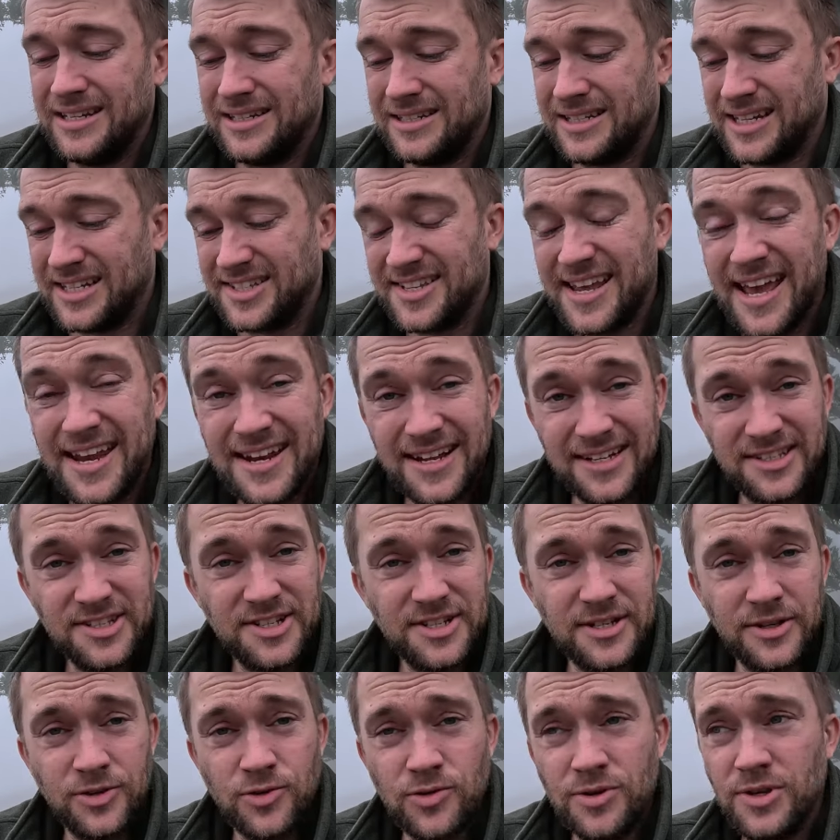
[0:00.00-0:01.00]
Das ändert
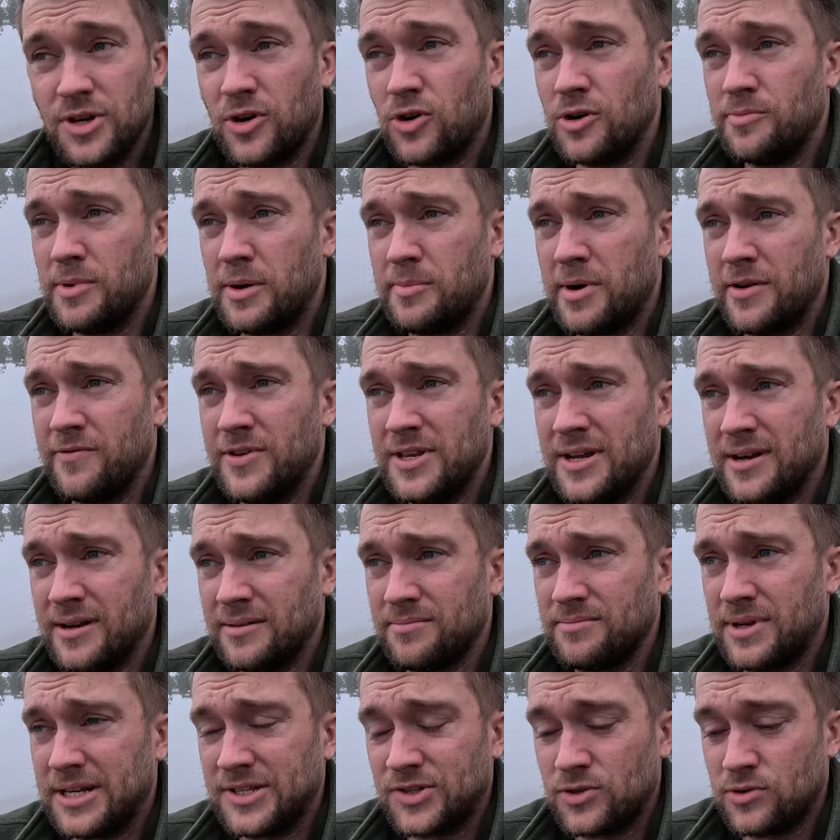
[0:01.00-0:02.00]
sich natürlich auch immer mal
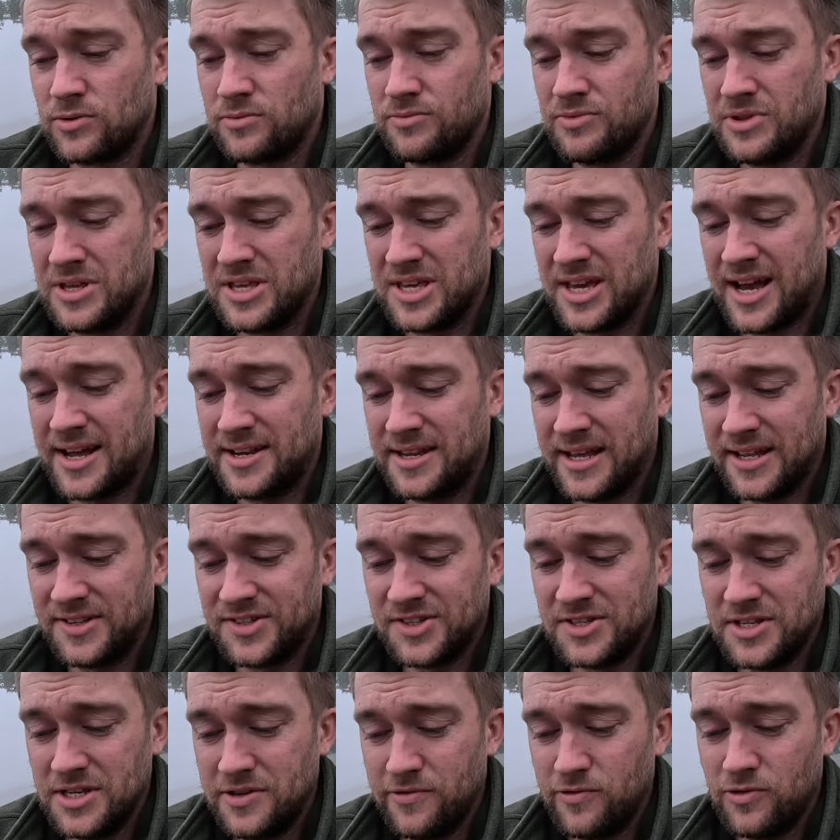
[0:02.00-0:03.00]
wieder. Also ich kann
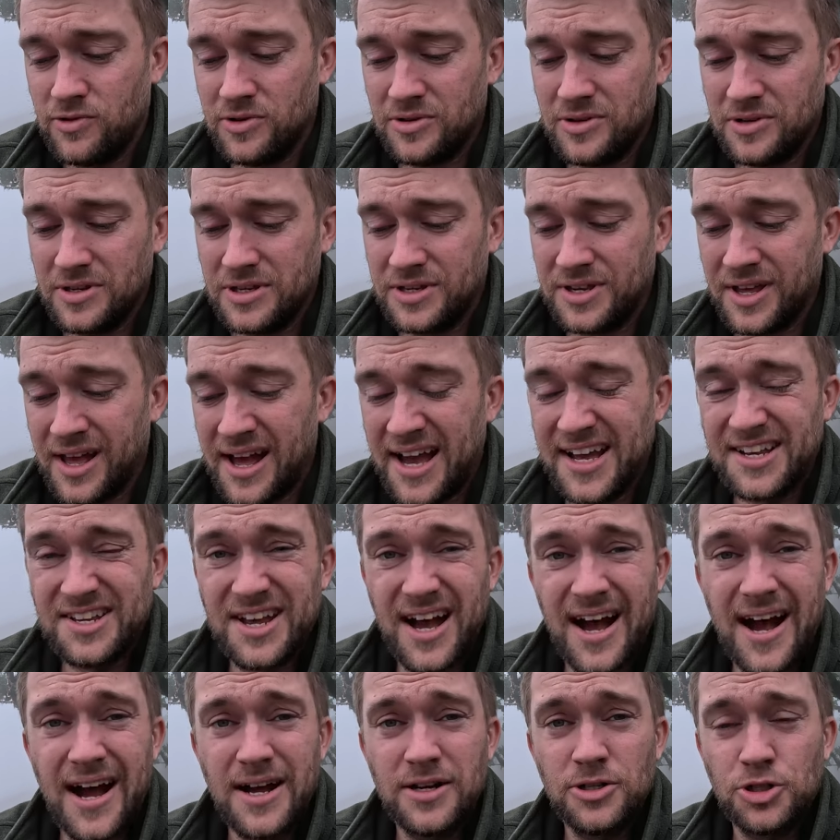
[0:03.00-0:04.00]
jetzt nicht für in drei
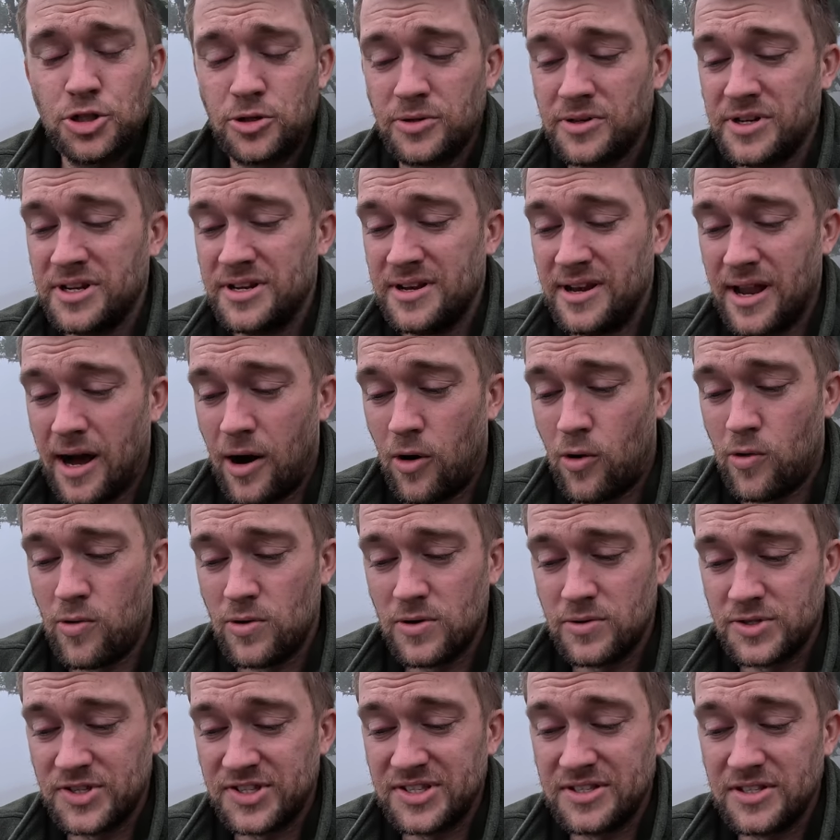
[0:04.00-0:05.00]
Tagen schon
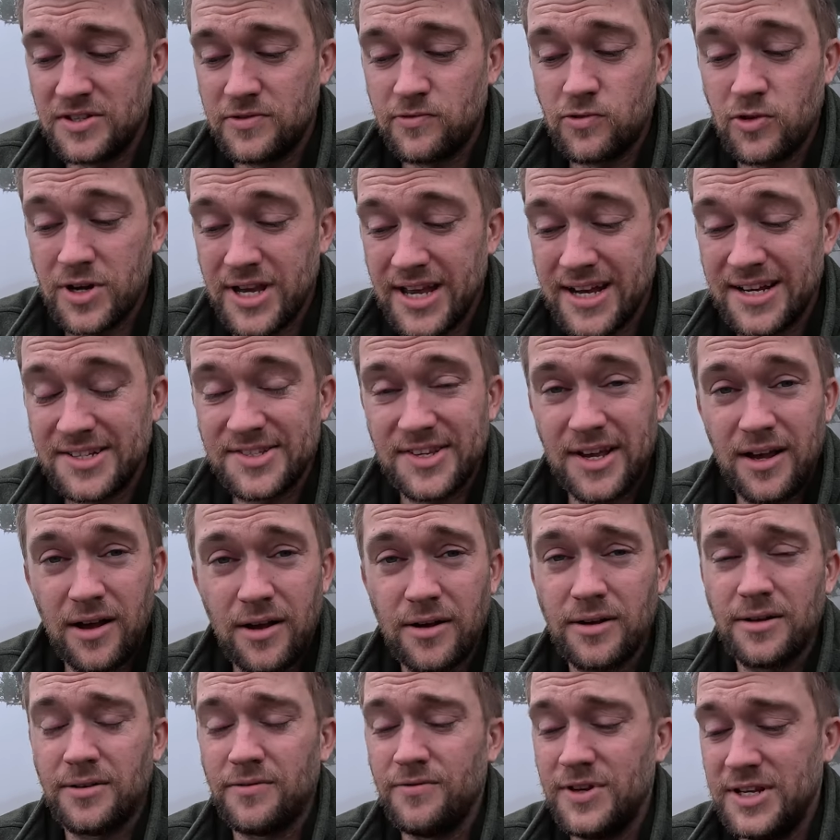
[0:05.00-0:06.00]
genauestens
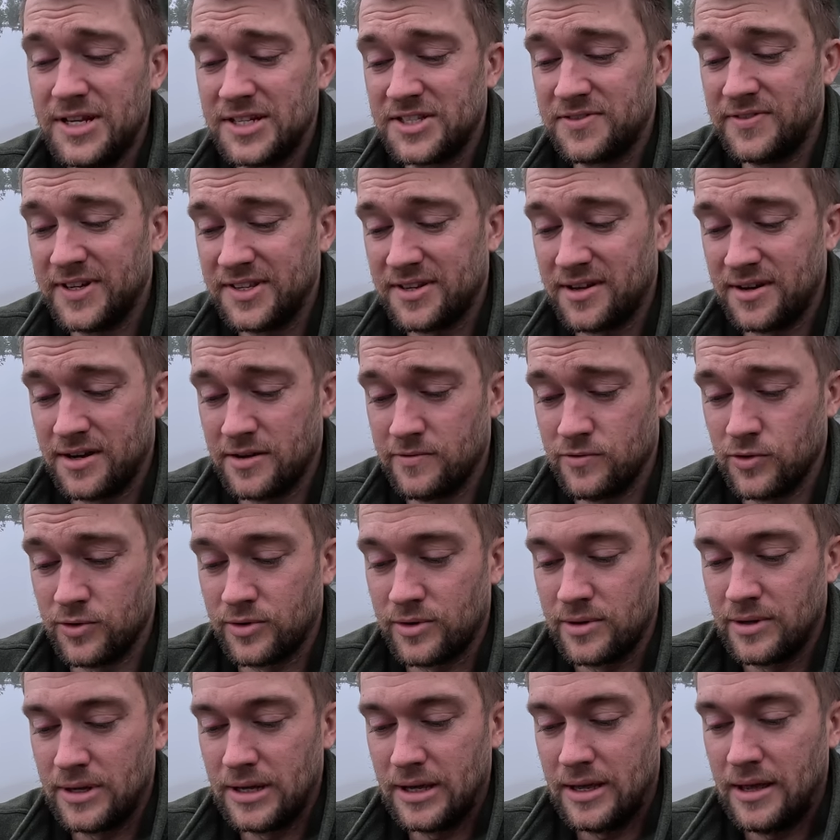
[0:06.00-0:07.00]
vorhersagen, wie das Wetter da
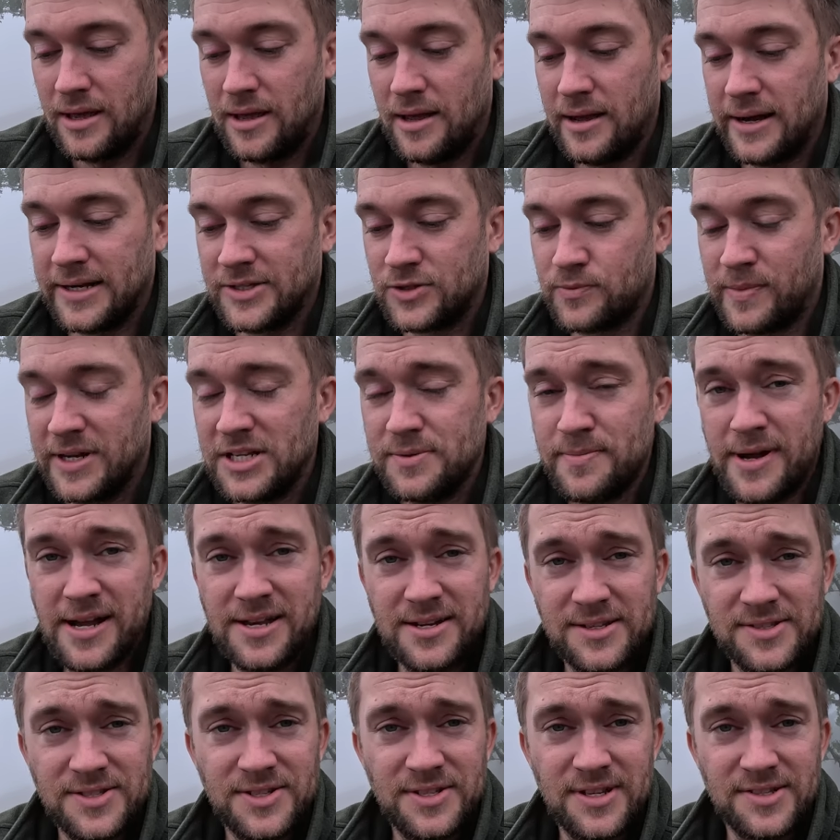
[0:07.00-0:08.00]
wird. Also manchmal
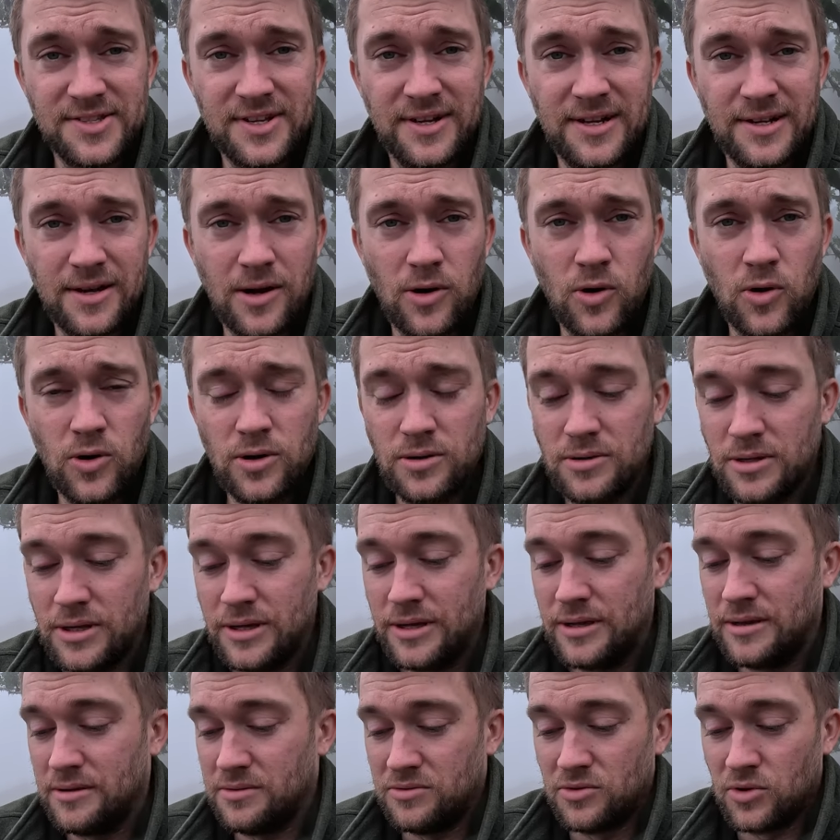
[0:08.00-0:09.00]
ändert sich das halt auch
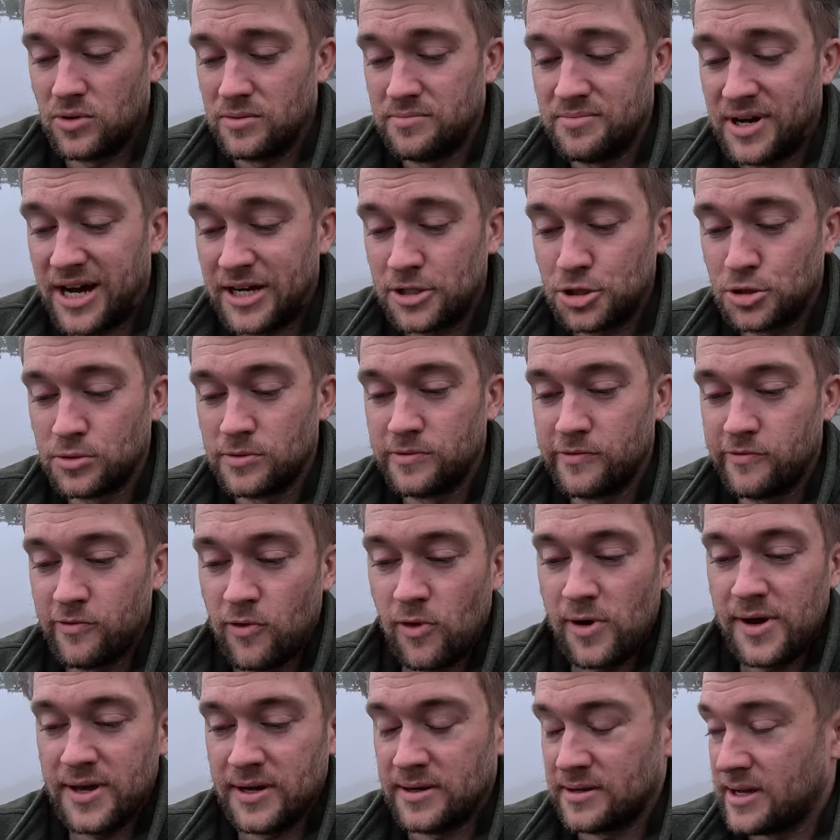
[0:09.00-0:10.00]
noch ein paar Stunden
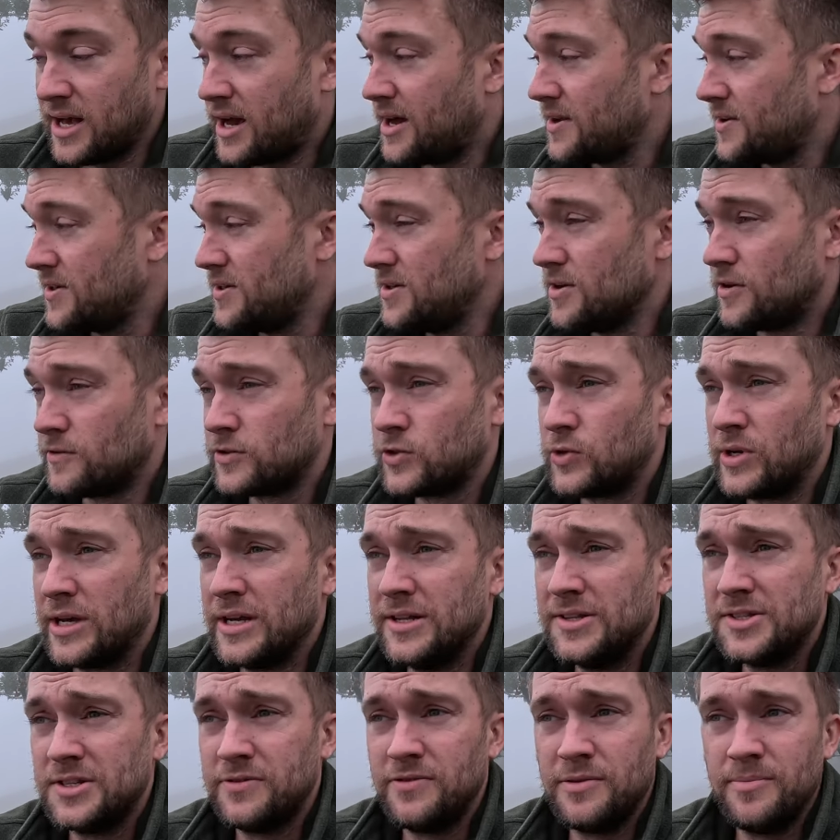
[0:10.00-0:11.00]
vorher. Gerade hier auf so einer
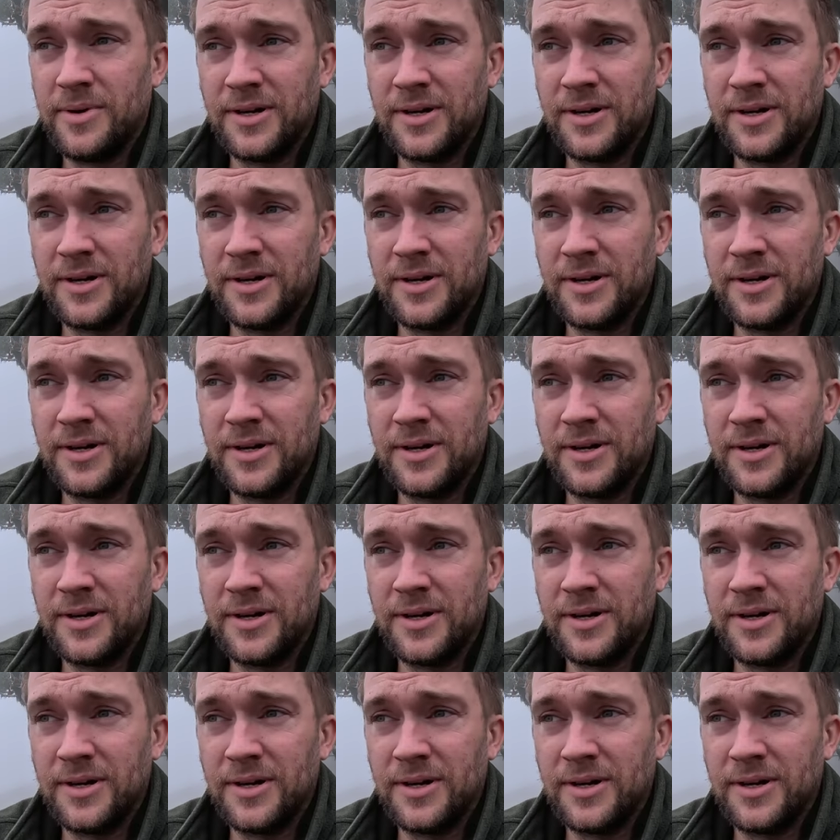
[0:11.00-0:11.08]
Insel wie